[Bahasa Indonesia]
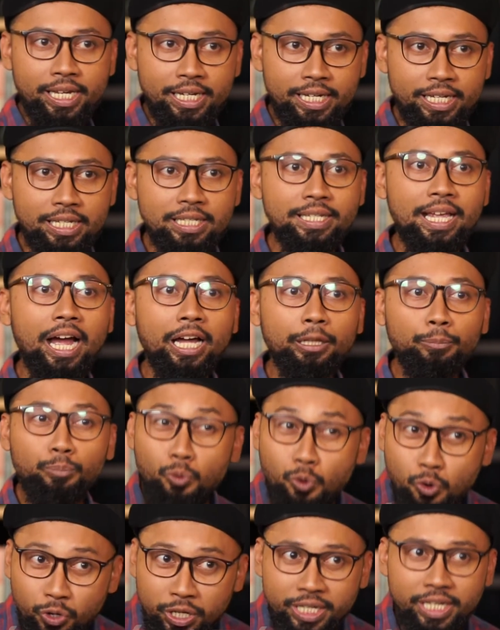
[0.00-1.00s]
ini sangat
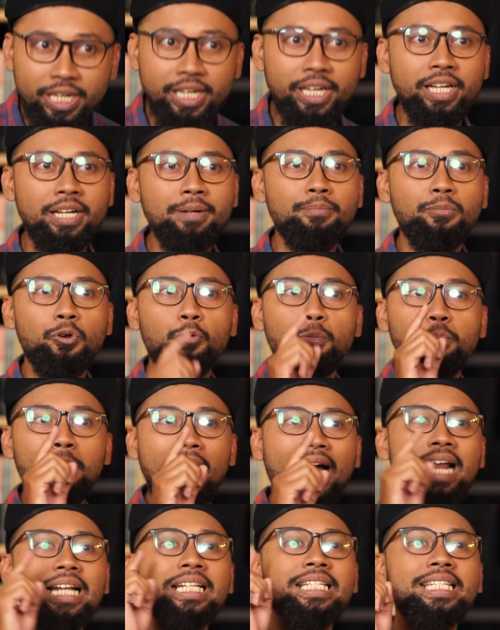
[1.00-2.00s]
mungkin
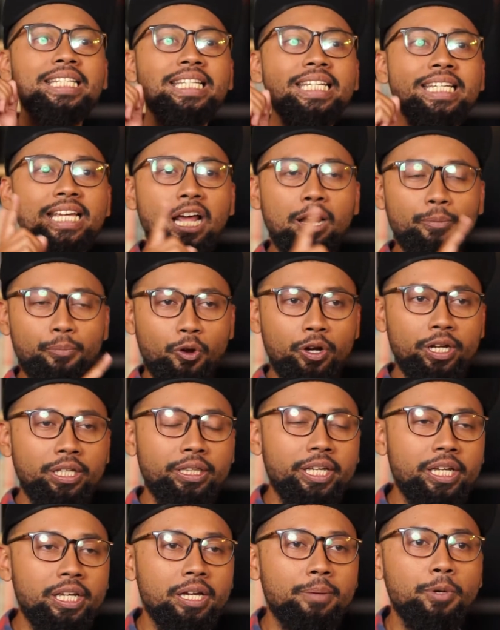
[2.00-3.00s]
merupakan sinyal
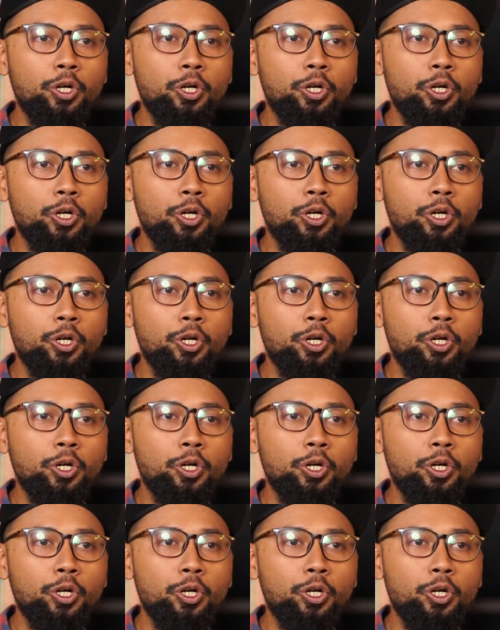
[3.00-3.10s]
politik yang